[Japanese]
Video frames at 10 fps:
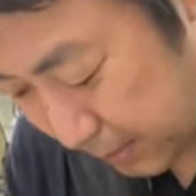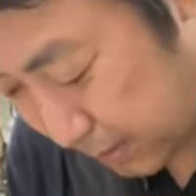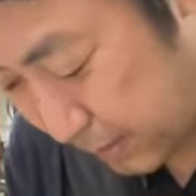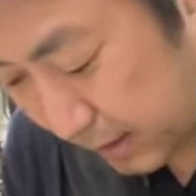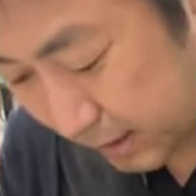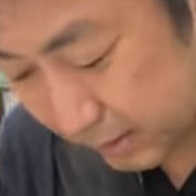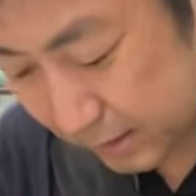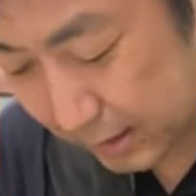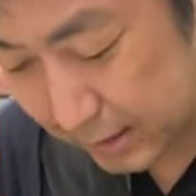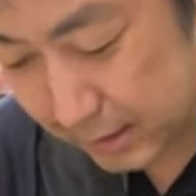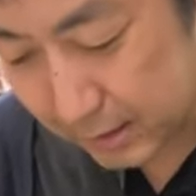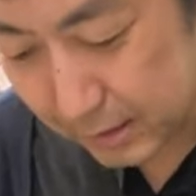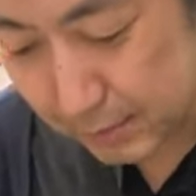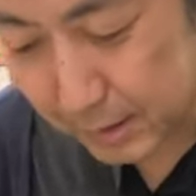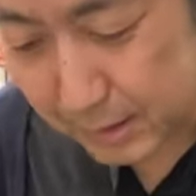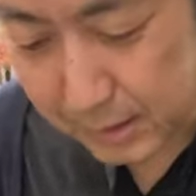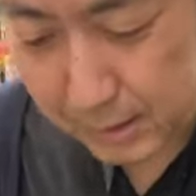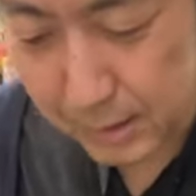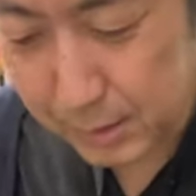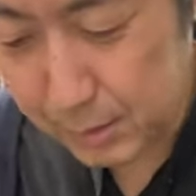まんべんなく刺して隙間
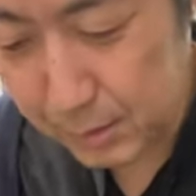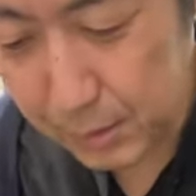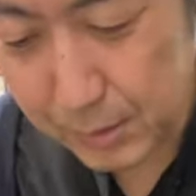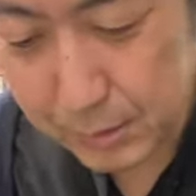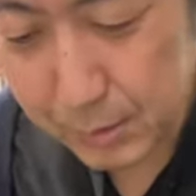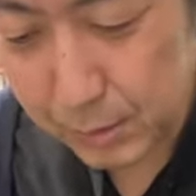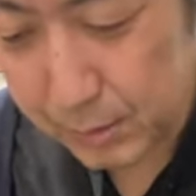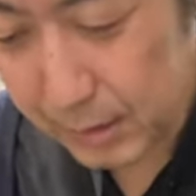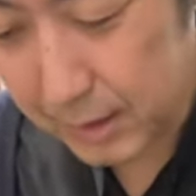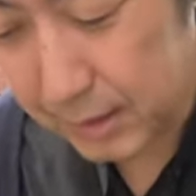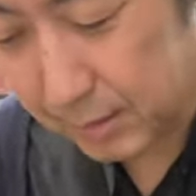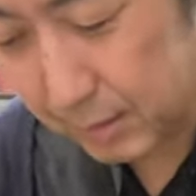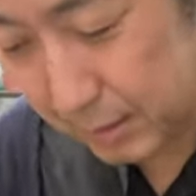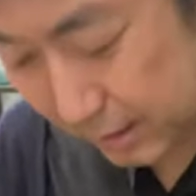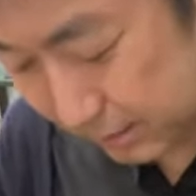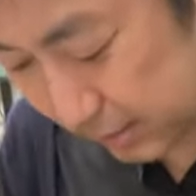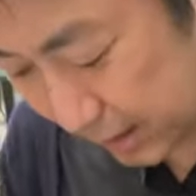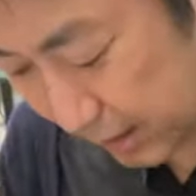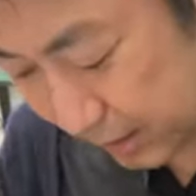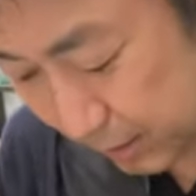にっていうとちょっと分かりにくくなる
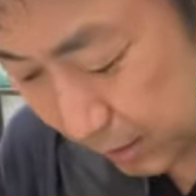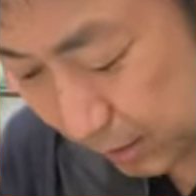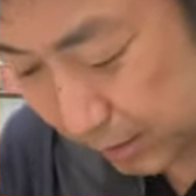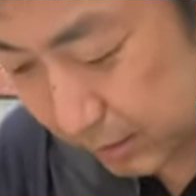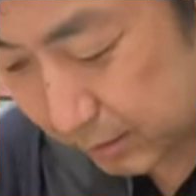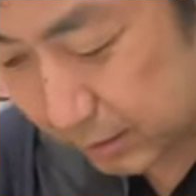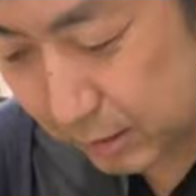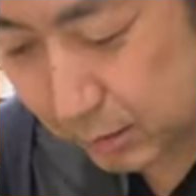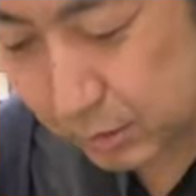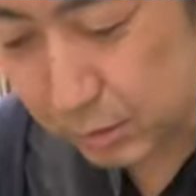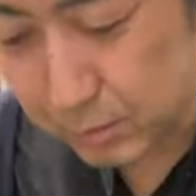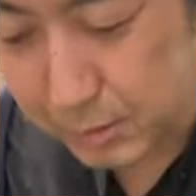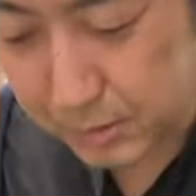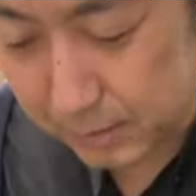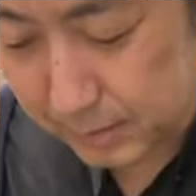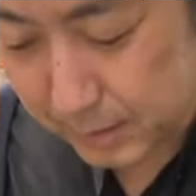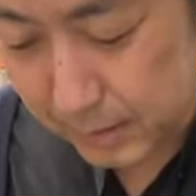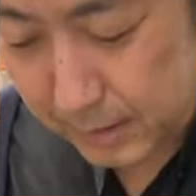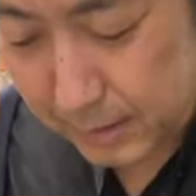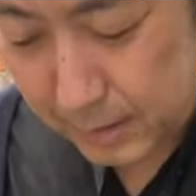んで今日は割と十分
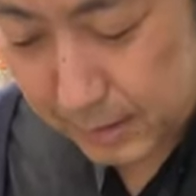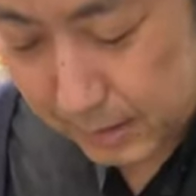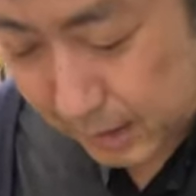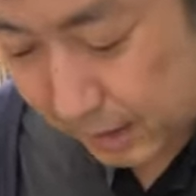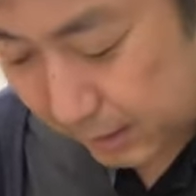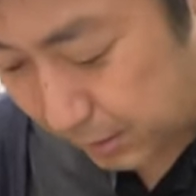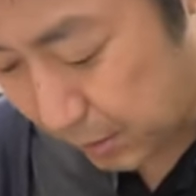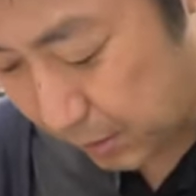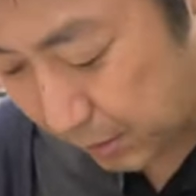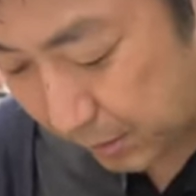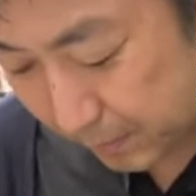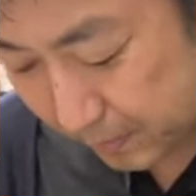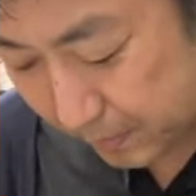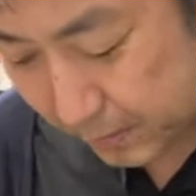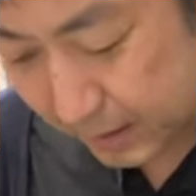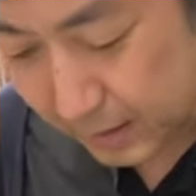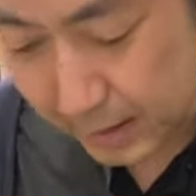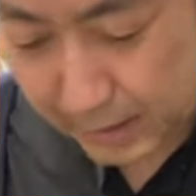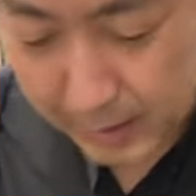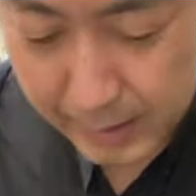な量の、
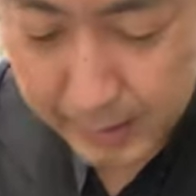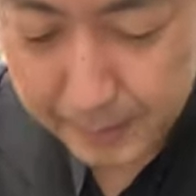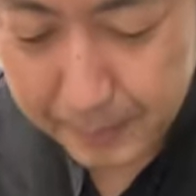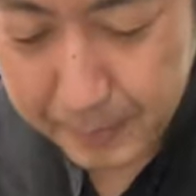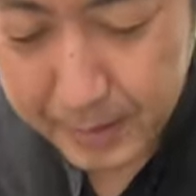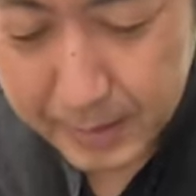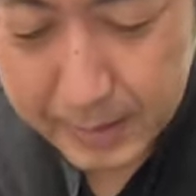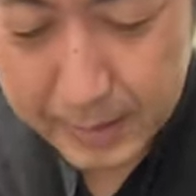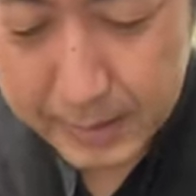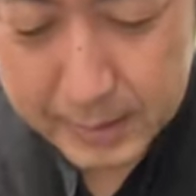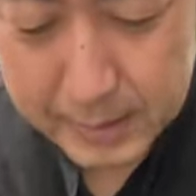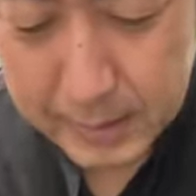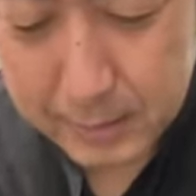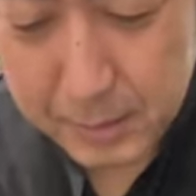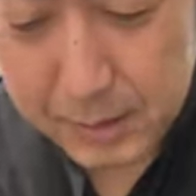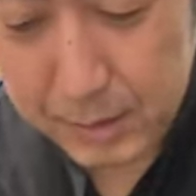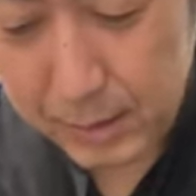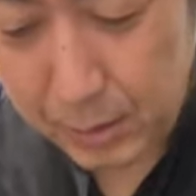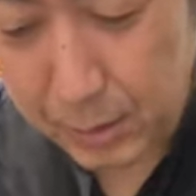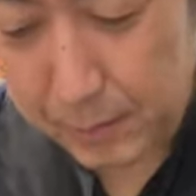えー、薩摩
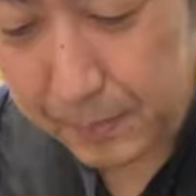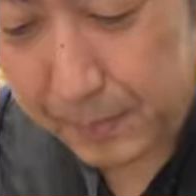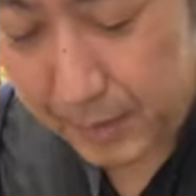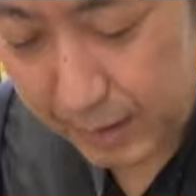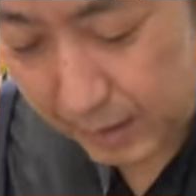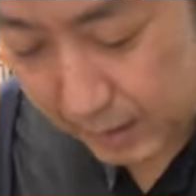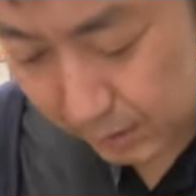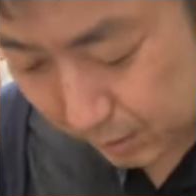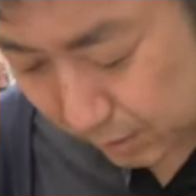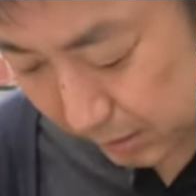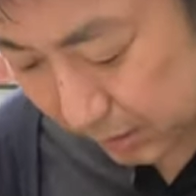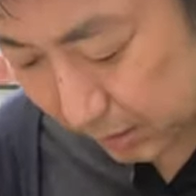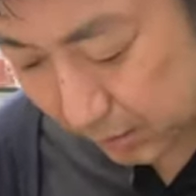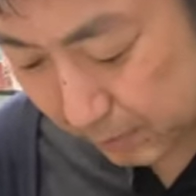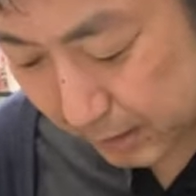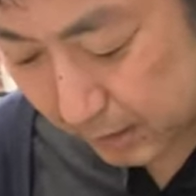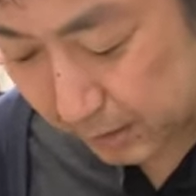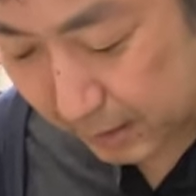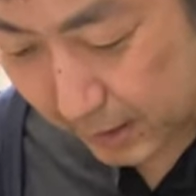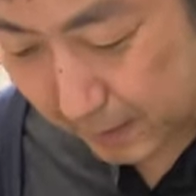杉を、えー、ご用意しておりま
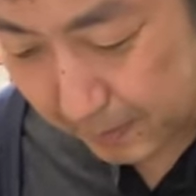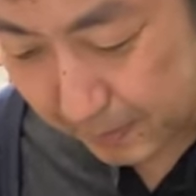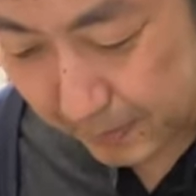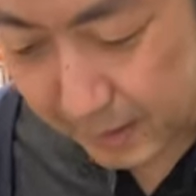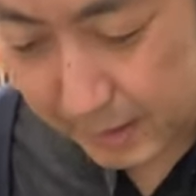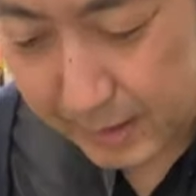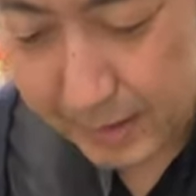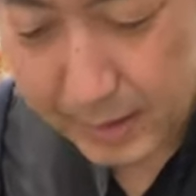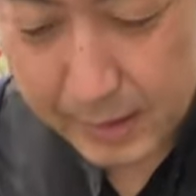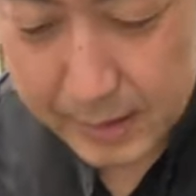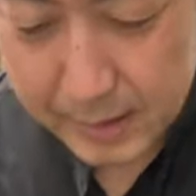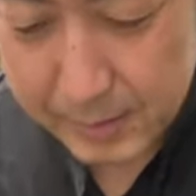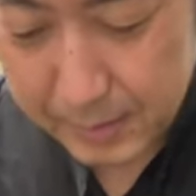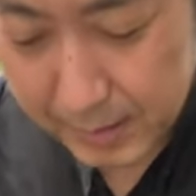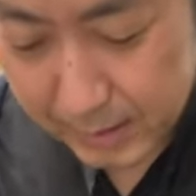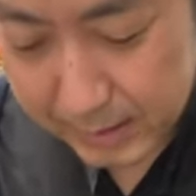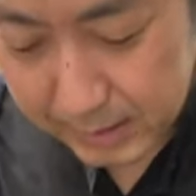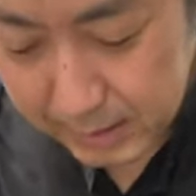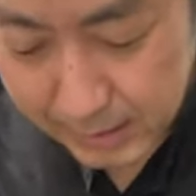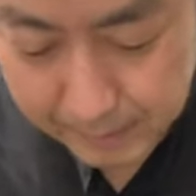すのでこんな
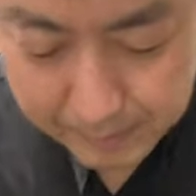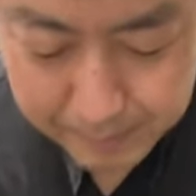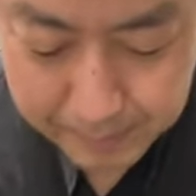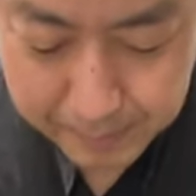感じで